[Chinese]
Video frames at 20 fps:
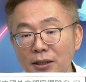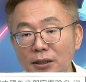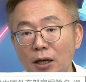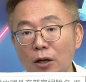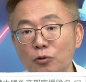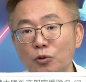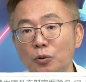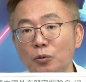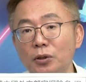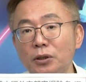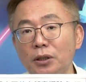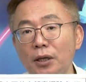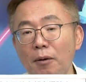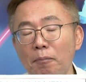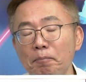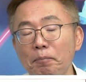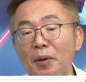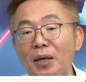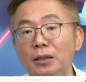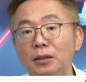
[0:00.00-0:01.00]
讲出
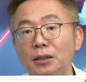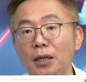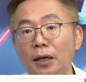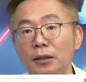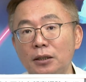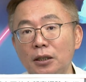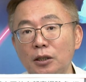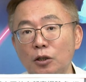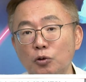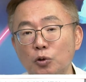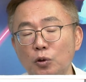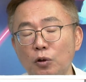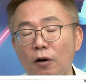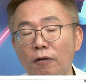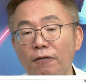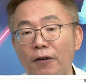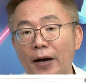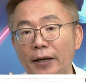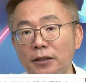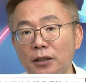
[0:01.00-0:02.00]
生病这样的一个说
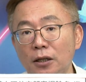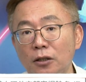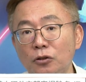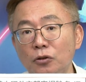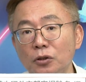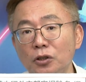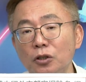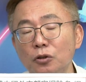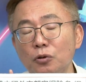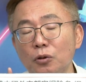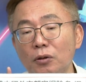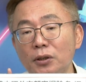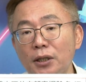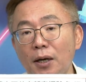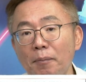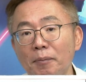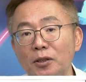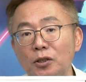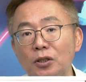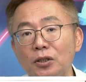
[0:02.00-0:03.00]
法，也就是说他
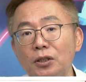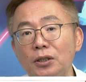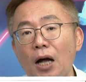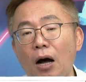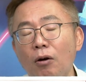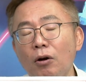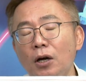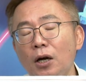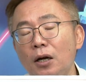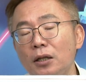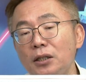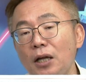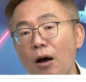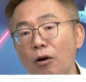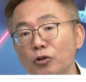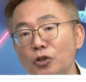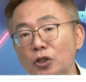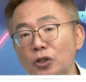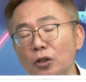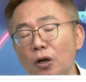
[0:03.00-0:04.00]
们知道，到
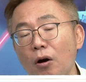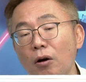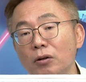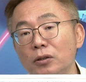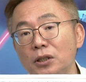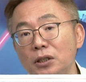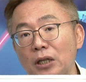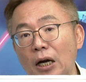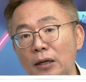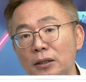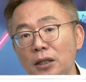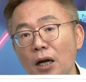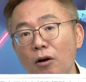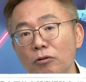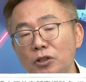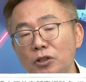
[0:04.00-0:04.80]
时候等到